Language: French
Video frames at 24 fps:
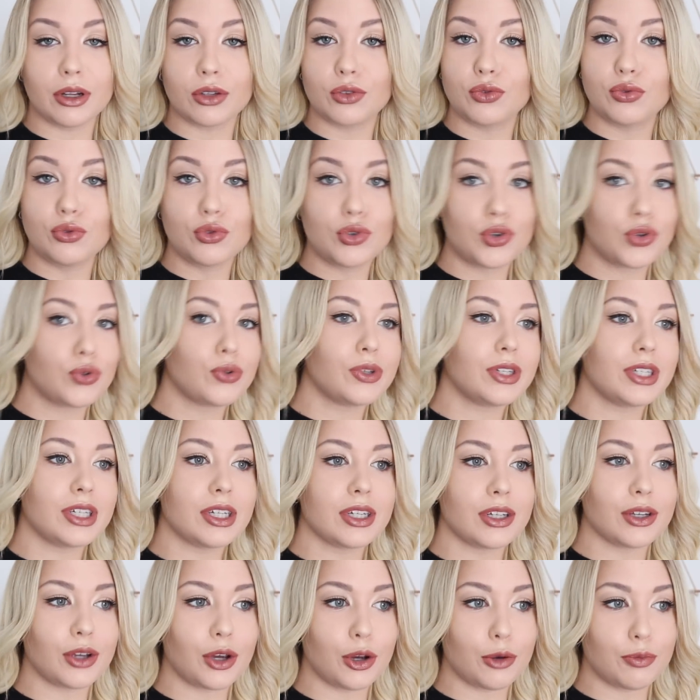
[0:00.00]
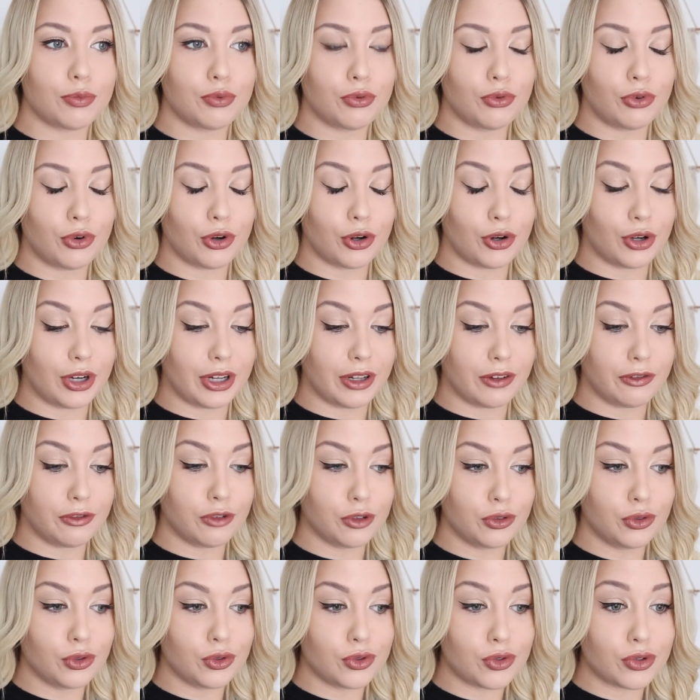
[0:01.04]
tout le shooting pour euh, les
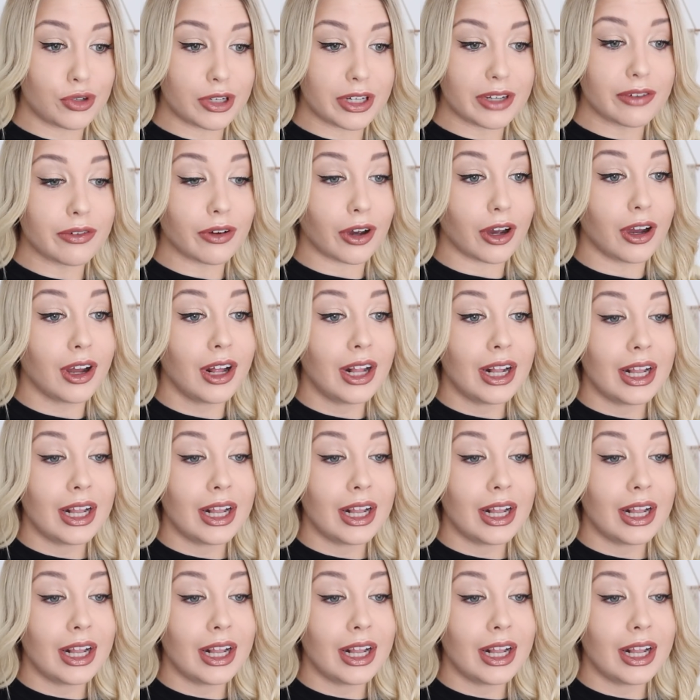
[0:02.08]
photos du livre.